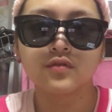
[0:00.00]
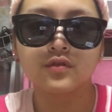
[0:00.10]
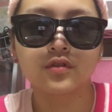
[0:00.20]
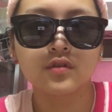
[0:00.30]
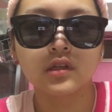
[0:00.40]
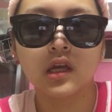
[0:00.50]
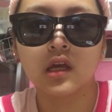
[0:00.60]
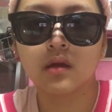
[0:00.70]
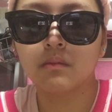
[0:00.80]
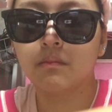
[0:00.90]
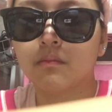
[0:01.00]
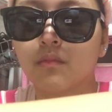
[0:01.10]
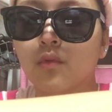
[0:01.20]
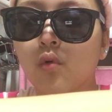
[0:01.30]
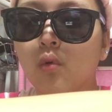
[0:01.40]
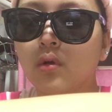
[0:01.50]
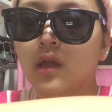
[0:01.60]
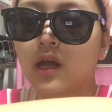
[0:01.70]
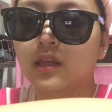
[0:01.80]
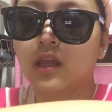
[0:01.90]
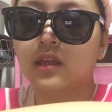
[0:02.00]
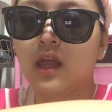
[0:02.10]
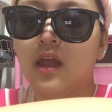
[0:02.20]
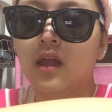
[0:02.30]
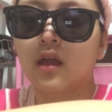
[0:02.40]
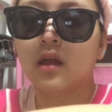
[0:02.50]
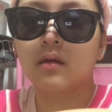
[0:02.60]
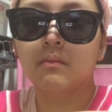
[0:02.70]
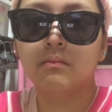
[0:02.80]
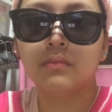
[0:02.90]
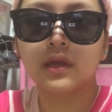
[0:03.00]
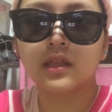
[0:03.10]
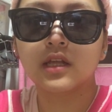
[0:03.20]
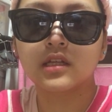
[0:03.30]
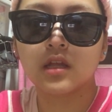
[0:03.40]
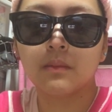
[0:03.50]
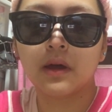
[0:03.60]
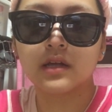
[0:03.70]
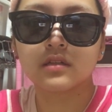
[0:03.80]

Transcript: 普通にここに当ててピーってしてま